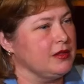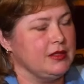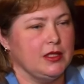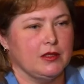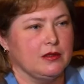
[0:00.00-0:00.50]

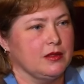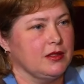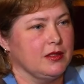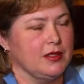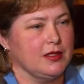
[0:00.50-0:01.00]
Нет,
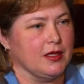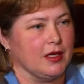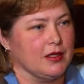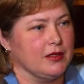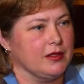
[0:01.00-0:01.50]
это не
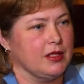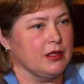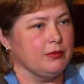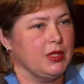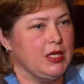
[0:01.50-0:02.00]
так. И
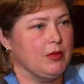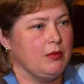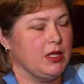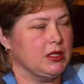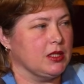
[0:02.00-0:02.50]
были
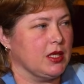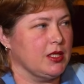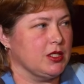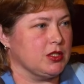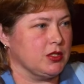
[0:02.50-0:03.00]
моменты,
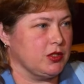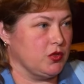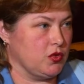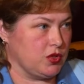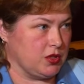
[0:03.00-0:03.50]
конечно,
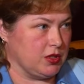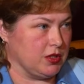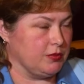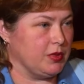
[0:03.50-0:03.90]
сложные,